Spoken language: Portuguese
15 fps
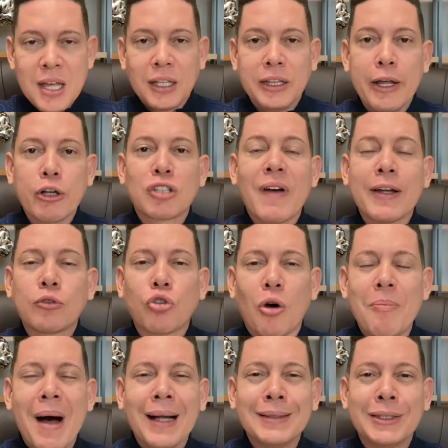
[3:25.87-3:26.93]
Deus vai
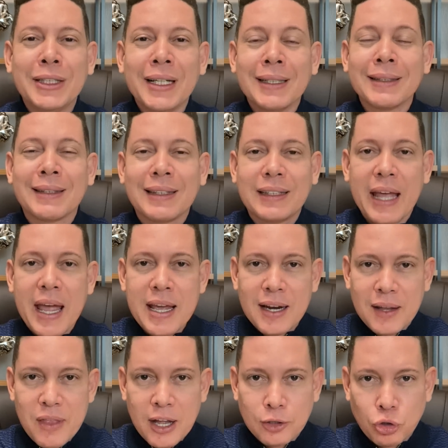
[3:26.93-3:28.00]
tomar
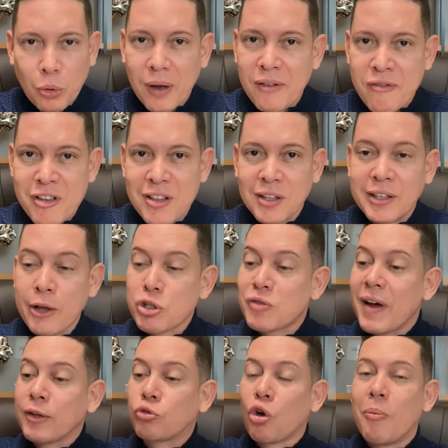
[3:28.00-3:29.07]
dianteira da tua vida, Deus
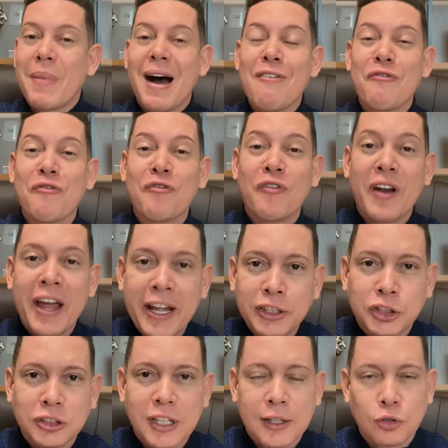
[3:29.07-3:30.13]
vai tomar
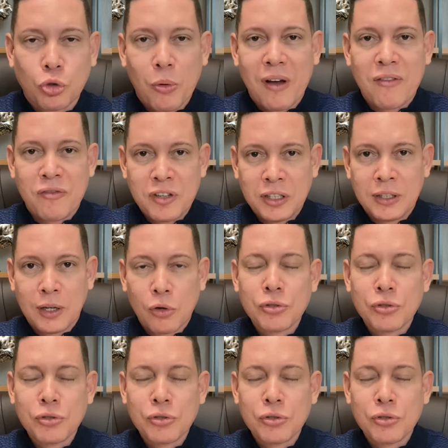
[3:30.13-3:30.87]
frente da tua vida.